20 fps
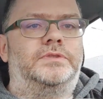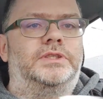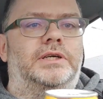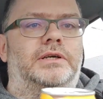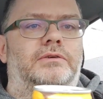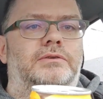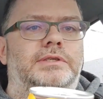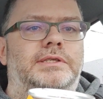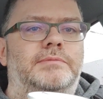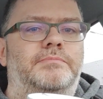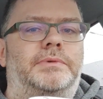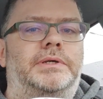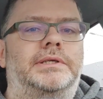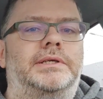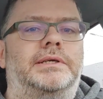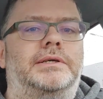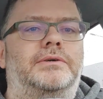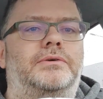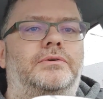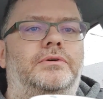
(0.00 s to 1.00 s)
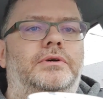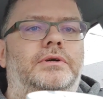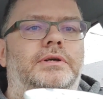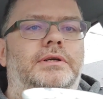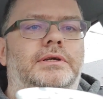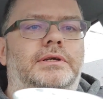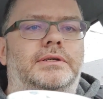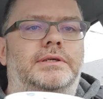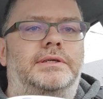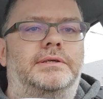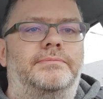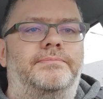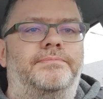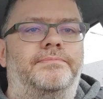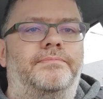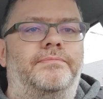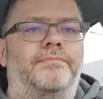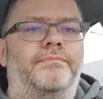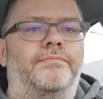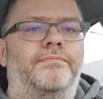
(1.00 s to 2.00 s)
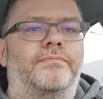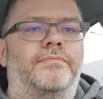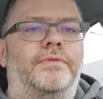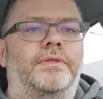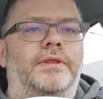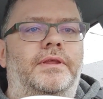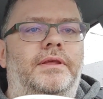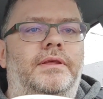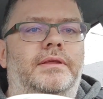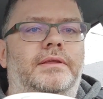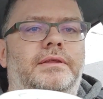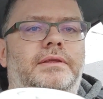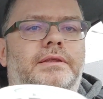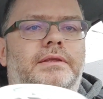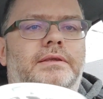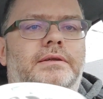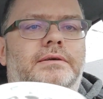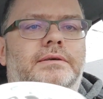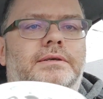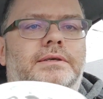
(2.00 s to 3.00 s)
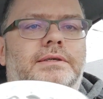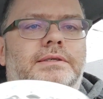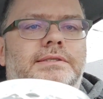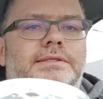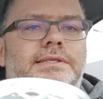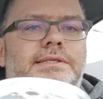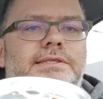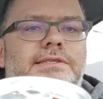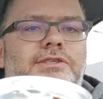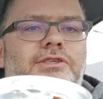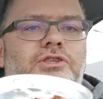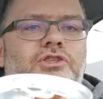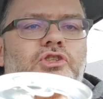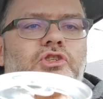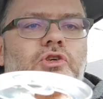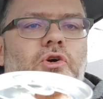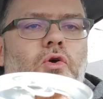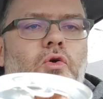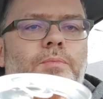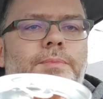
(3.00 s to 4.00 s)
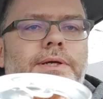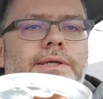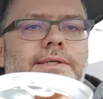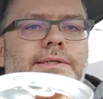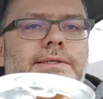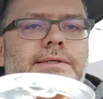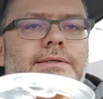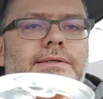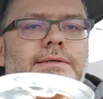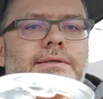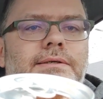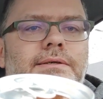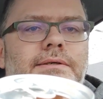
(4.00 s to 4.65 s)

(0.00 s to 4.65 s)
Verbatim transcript: Ja, und sieht man ja auch äh, dann hier, es ist schaumig.